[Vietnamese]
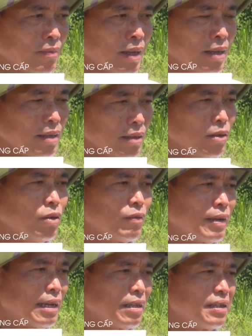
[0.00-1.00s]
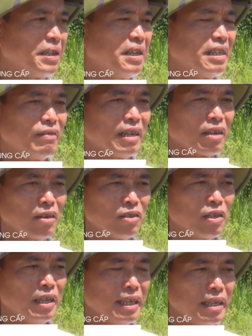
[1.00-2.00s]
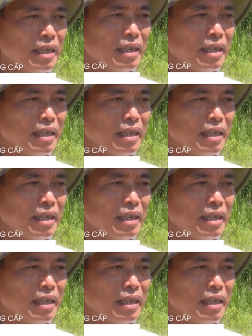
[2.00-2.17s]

Đích thân tôi phải ra tận nơi như vậy gọi xử lý.